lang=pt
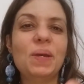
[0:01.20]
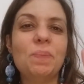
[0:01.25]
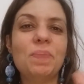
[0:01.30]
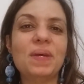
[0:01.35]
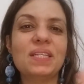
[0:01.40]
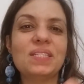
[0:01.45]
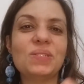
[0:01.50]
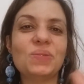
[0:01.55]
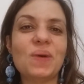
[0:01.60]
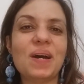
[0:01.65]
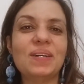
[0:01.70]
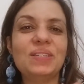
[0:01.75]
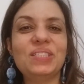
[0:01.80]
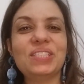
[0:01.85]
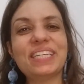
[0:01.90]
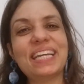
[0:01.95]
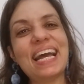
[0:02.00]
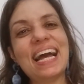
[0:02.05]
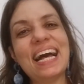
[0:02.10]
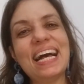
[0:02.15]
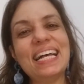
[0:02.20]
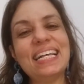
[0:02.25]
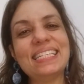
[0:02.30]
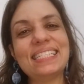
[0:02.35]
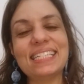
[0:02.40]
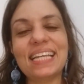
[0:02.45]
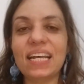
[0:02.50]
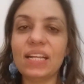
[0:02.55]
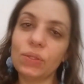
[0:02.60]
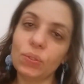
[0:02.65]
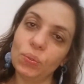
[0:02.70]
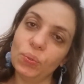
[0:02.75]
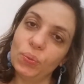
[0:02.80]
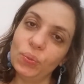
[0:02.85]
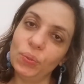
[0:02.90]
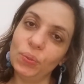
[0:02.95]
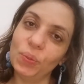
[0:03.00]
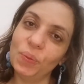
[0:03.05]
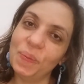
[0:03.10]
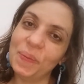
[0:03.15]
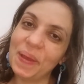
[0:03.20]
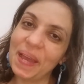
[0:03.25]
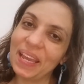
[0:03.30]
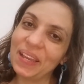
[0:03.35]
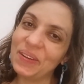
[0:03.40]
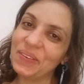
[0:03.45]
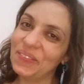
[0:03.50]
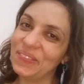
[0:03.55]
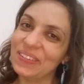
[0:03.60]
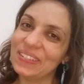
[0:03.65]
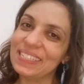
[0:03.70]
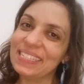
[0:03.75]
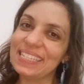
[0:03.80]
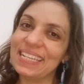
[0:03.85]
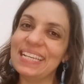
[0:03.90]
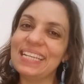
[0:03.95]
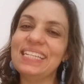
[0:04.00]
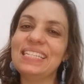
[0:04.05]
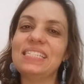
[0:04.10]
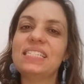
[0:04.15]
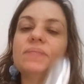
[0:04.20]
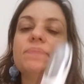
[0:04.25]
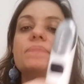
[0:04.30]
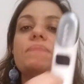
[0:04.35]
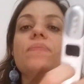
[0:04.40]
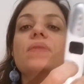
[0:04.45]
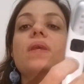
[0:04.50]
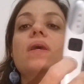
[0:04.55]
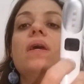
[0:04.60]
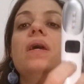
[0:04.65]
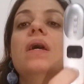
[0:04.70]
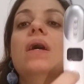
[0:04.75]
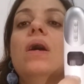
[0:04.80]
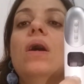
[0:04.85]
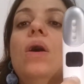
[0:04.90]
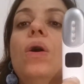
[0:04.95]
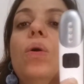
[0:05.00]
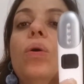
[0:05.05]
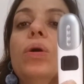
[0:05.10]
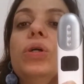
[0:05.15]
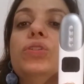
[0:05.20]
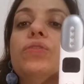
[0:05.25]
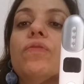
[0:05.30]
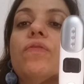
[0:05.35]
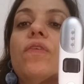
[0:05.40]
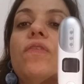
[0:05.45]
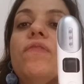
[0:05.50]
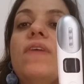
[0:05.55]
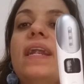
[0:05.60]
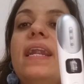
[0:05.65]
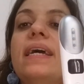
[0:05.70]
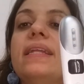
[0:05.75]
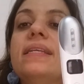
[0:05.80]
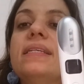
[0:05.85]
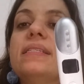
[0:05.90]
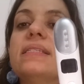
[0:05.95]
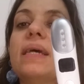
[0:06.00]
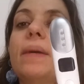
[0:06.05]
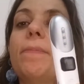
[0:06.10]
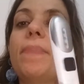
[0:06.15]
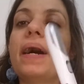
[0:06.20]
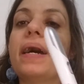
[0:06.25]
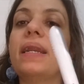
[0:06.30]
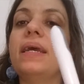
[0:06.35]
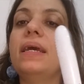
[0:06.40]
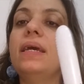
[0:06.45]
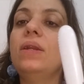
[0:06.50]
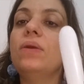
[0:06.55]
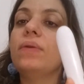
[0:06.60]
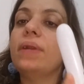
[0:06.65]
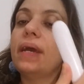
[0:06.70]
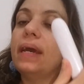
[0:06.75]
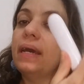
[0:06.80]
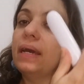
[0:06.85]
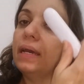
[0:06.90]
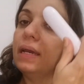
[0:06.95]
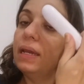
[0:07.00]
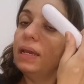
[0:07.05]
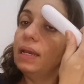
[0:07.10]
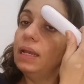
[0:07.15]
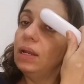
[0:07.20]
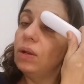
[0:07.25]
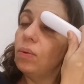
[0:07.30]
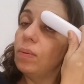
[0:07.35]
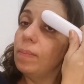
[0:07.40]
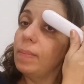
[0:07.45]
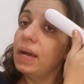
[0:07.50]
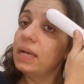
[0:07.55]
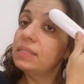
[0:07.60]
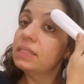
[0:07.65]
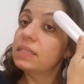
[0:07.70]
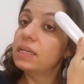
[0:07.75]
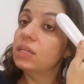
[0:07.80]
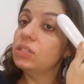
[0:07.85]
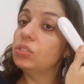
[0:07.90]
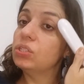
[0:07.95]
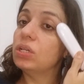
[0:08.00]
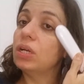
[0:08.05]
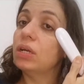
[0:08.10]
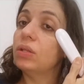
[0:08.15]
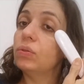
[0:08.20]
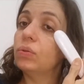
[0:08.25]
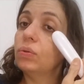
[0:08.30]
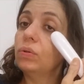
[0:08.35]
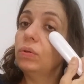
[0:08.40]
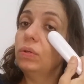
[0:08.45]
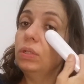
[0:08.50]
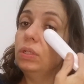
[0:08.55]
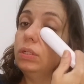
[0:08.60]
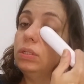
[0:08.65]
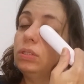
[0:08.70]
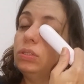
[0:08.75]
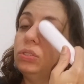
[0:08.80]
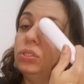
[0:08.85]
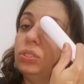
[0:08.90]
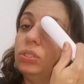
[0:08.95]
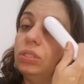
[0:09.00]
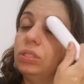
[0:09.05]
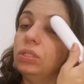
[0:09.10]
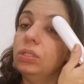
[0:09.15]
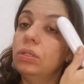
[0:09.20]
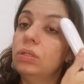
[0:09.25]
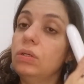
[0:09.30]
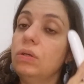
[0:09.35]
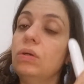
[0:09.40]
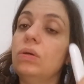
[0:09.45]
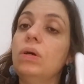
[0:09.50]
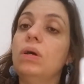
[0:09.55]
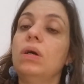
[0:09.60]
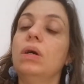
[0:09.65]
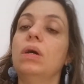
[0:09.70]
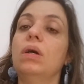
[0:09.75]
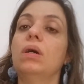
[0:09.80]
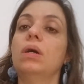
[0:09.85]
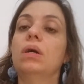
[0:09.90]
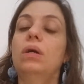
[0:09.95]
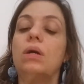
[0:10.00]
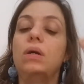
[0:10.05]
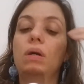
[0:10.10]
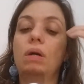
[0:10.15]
pessoal de casa, tudo bem com vocês? Hoje eu vou falar desse aparelho, né? Ele é um massageador de uh,